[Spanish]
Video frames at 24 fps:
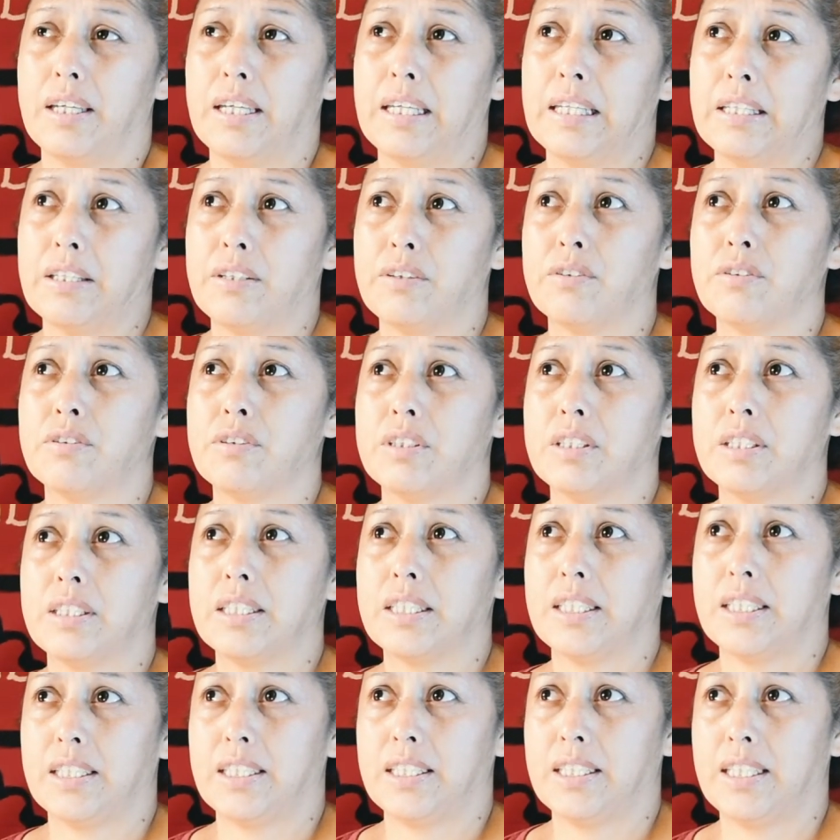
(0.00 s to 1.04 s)

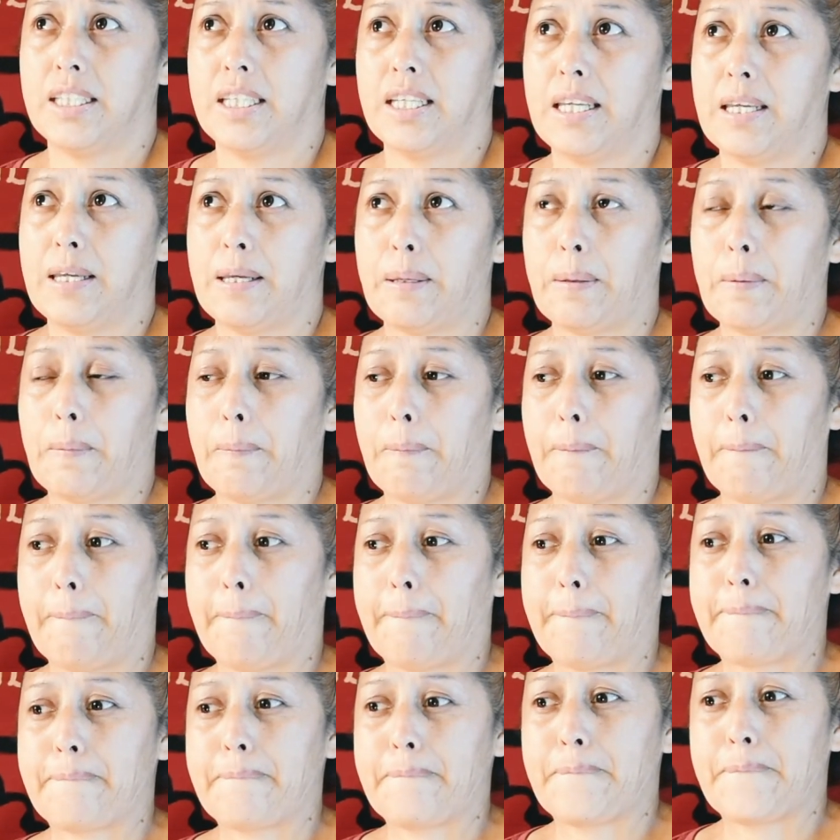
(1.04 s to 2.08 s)
Entonces, este,
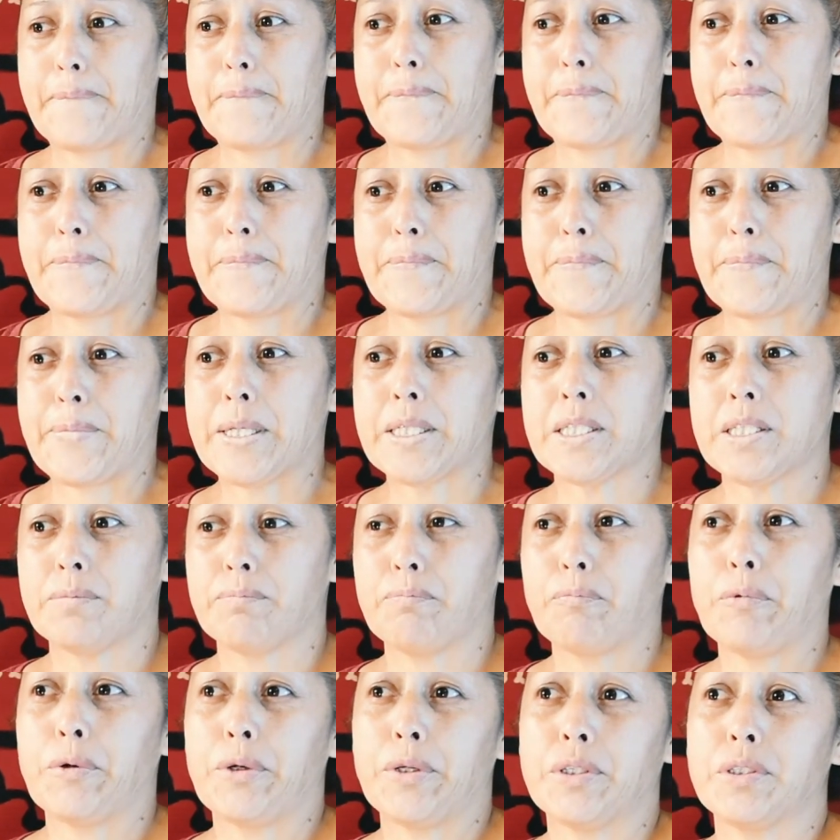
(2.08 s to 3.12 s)
pues
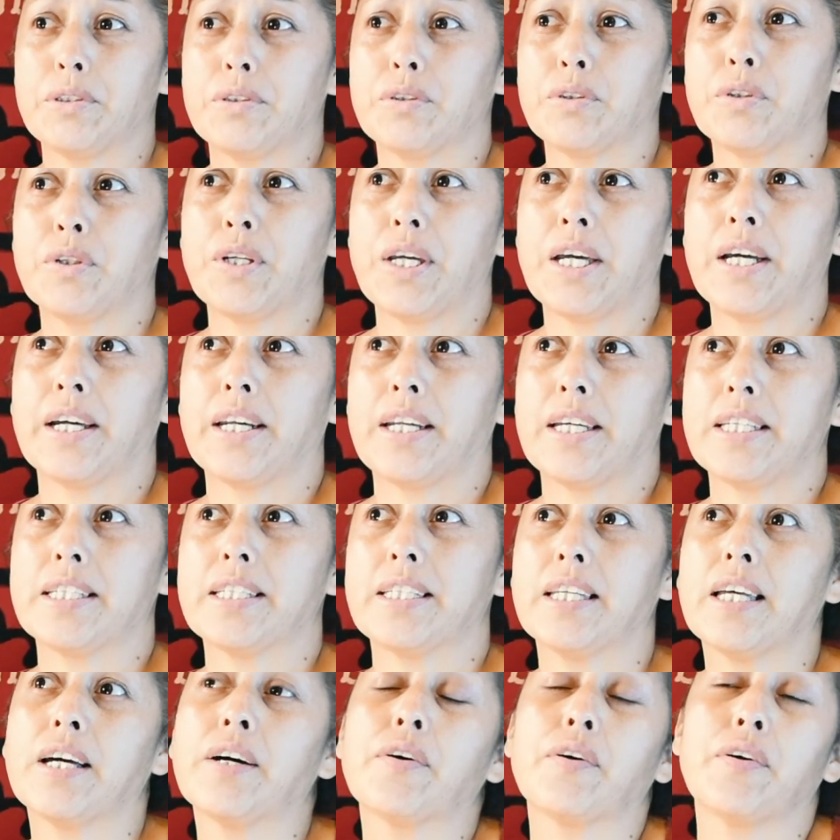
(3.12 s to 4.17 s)
por eso estoy
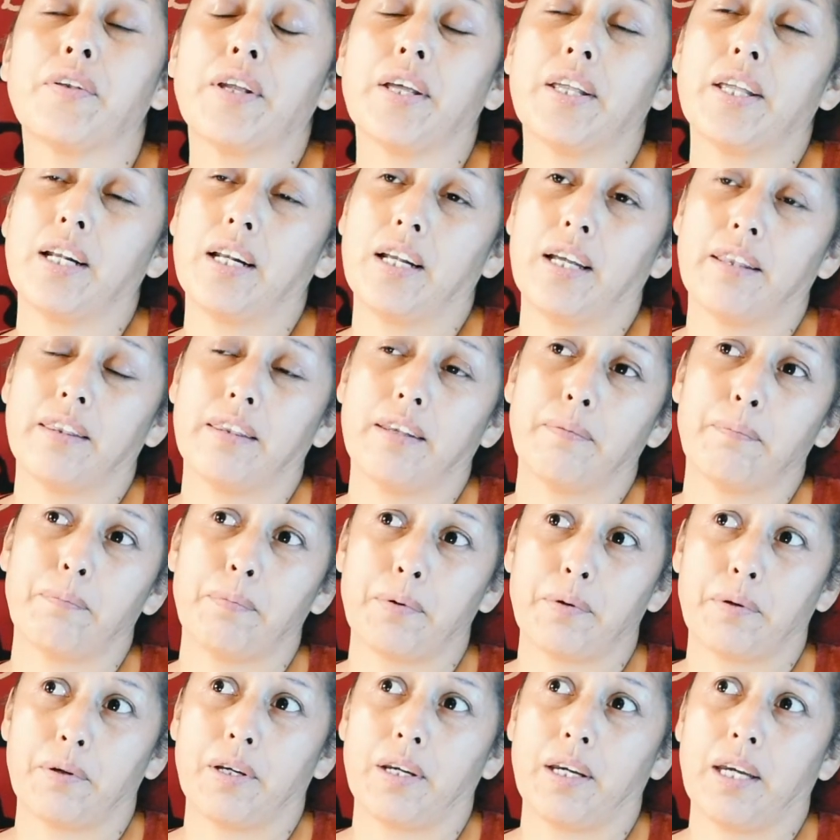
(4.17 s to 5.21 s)
agradecida con Adelante
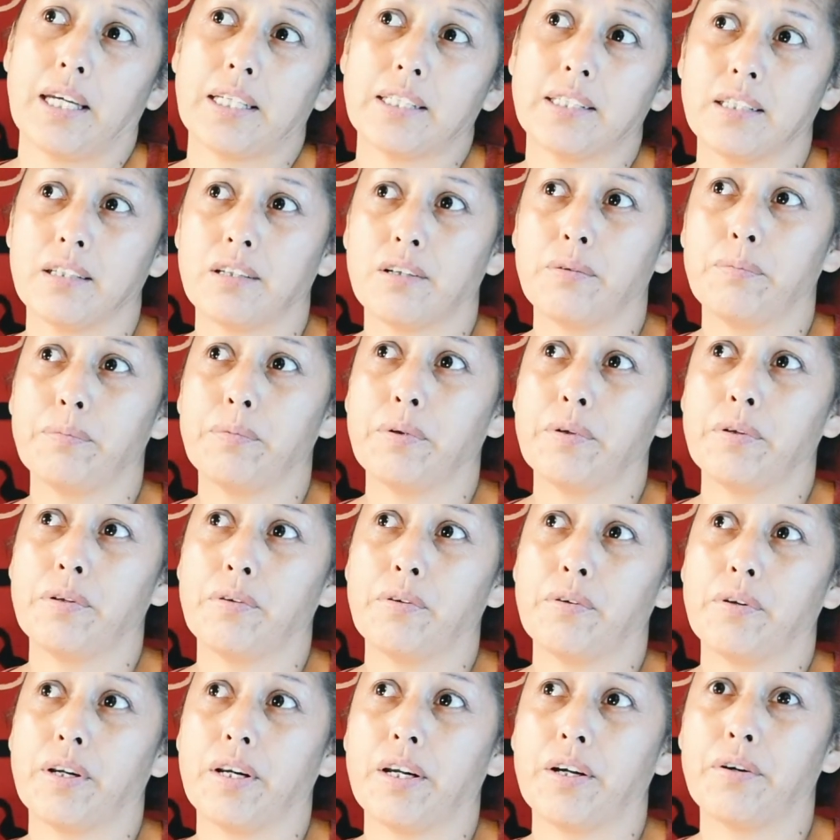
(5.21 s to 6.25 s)
porque así como
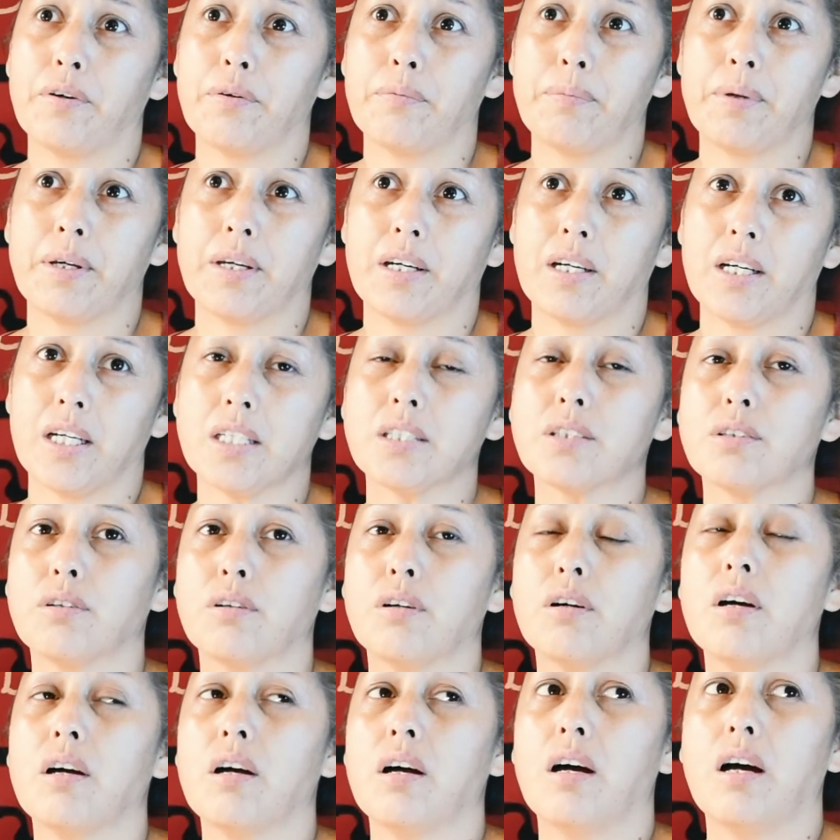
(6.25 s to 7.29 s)
lograron mi caso,
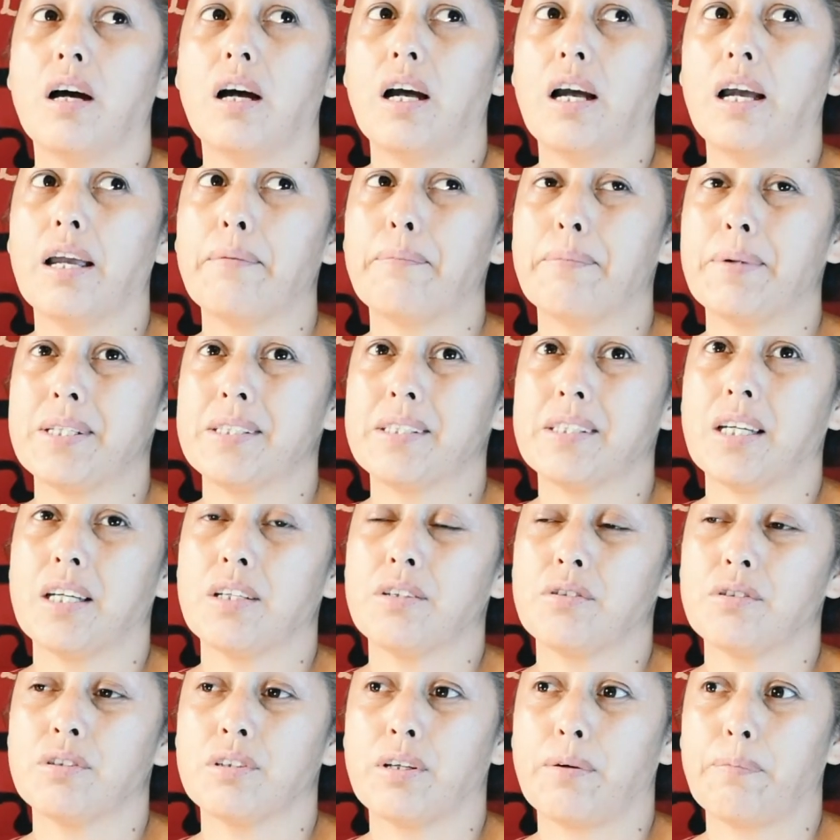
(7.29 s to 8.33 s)
hay más
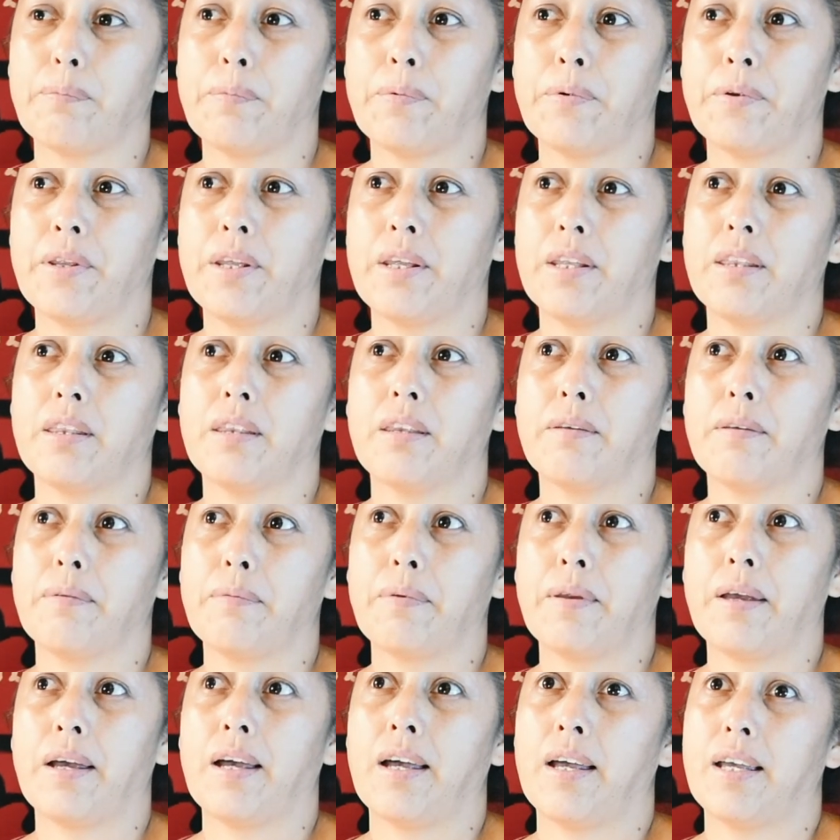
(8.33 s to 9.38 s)
casos que pueden
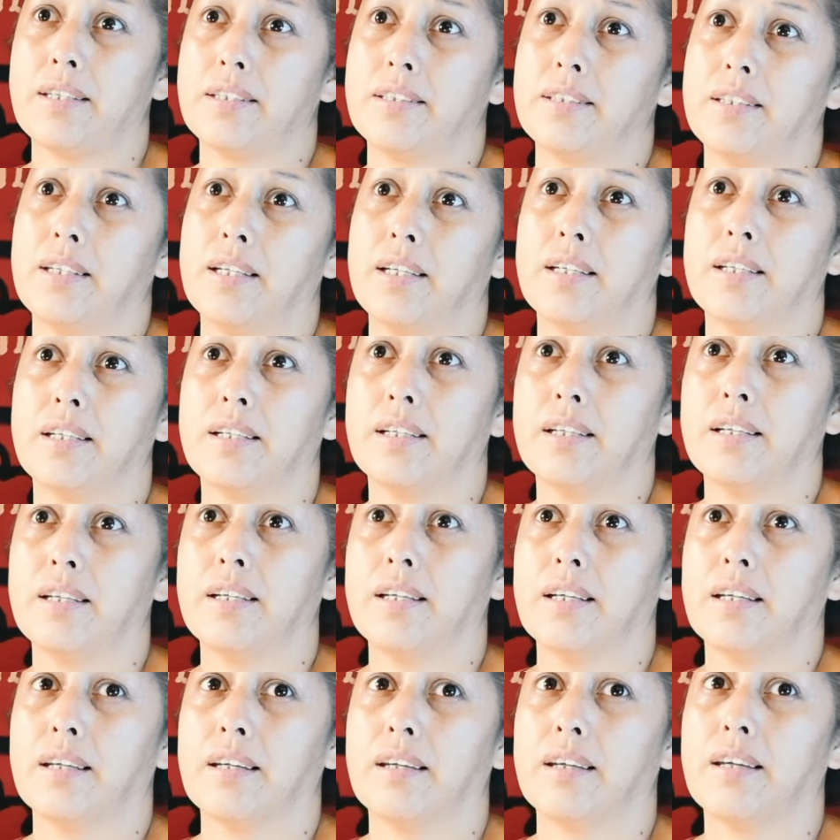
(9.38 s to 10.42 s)
hacer
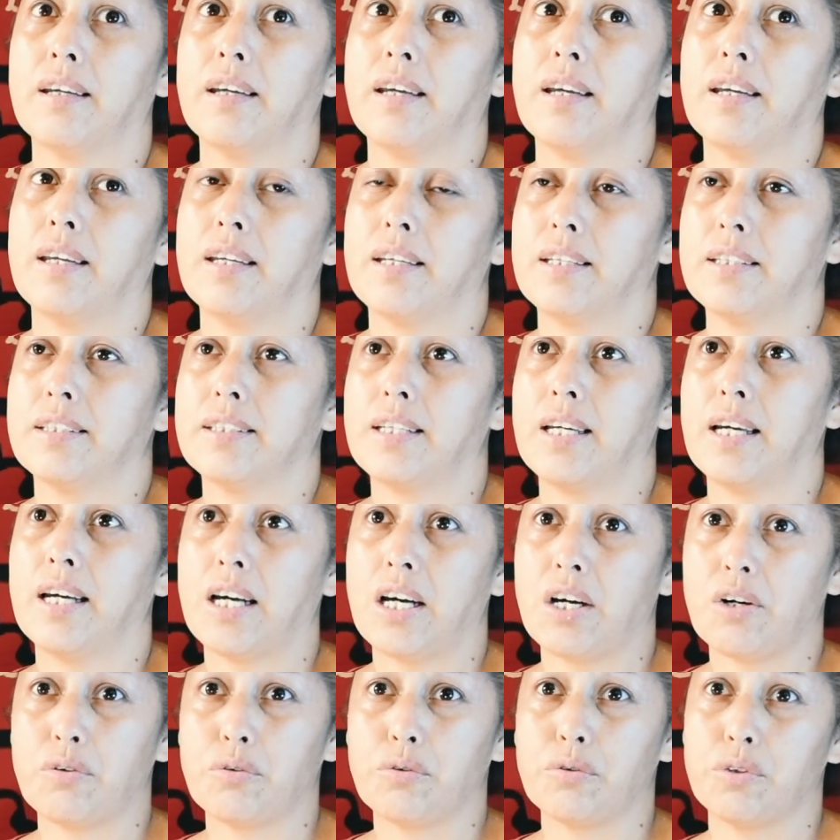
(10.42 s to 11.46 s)
que se
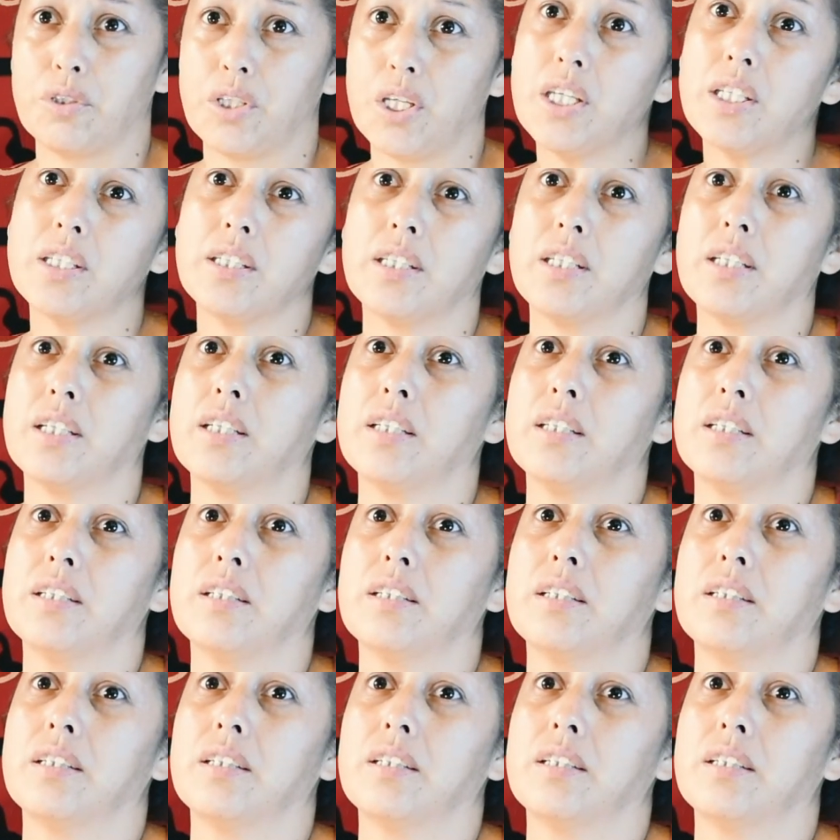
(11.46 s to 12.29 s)
haga justicia.